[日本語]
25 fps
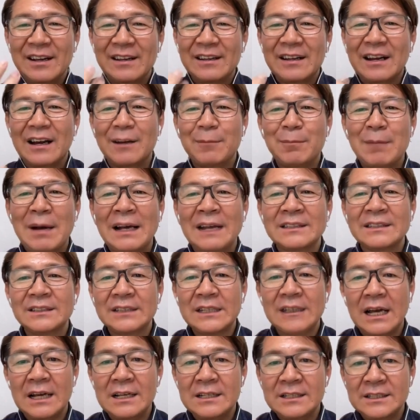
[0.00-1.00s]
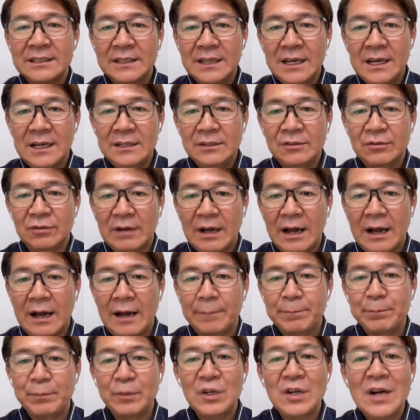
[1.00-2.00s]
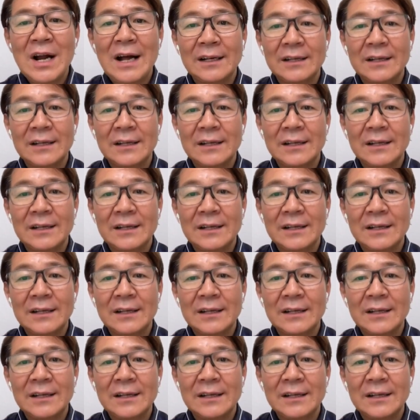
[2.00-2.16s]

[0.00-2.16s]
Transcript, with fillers: だからマッサージ系とかピラティ